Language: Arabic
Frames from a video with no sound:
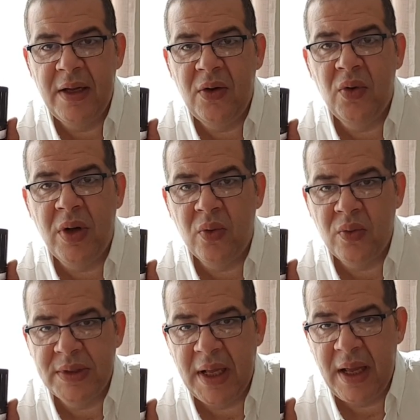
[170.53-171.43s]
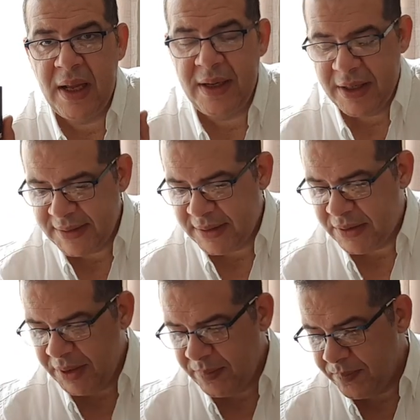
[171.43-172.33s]
لونا روزا
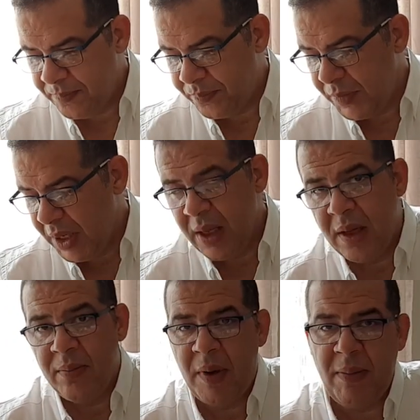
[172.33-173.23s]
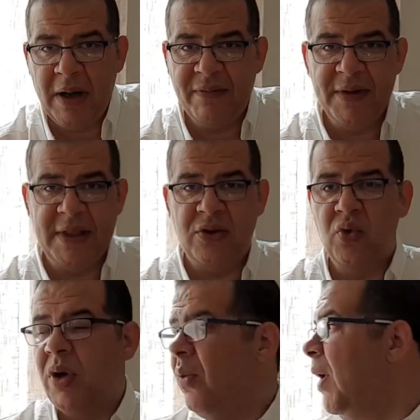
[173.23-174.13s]
الاكستريم ما بعرف اذا
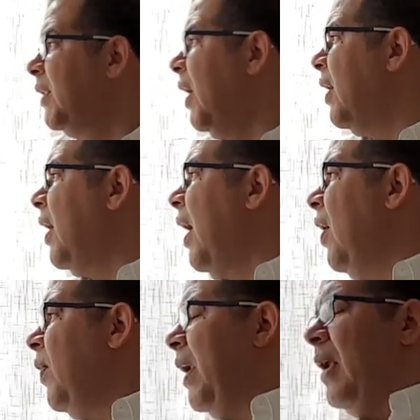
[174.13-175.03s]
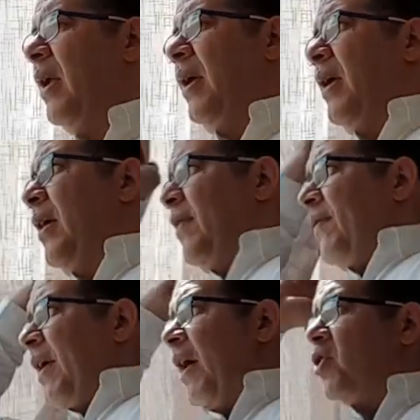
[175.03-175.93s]
الصورة واضحة رح احاول
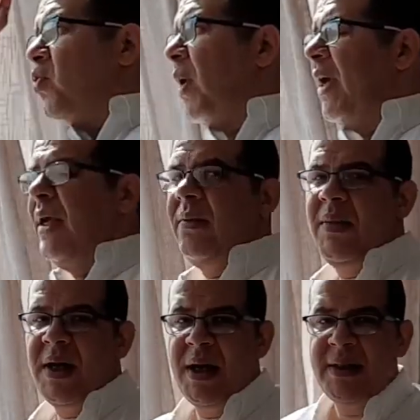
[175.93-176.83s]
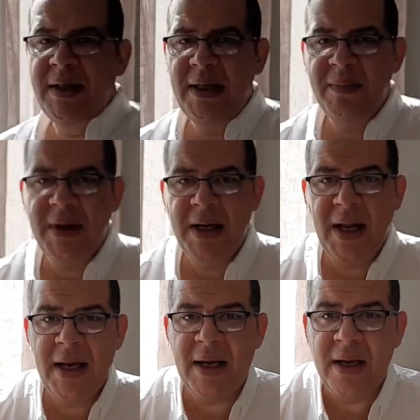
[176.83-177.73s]
افتح شوي البرادي يمكن
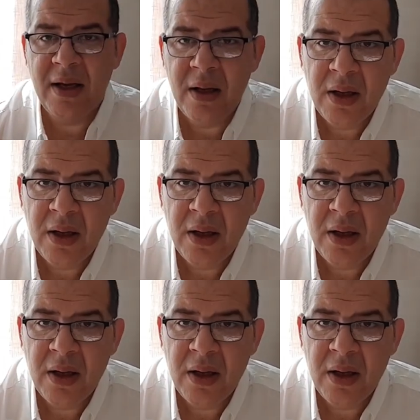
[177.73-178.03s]
هيك